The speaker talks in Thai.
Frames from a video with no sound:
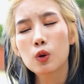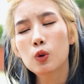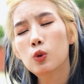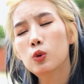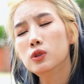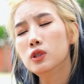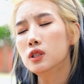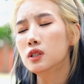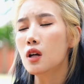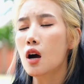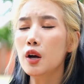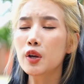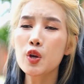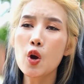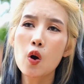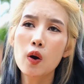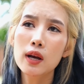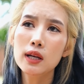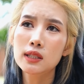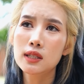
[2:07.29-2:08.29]
คุณจะต้องย
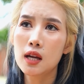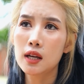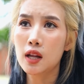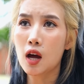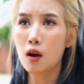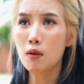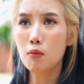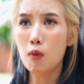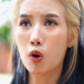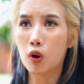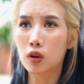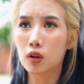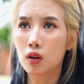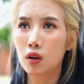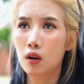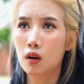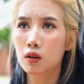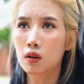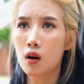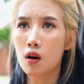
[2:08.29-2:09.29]
กให้ฉันทั้งหมด
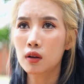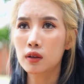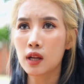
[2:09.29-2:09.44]
แล้วก็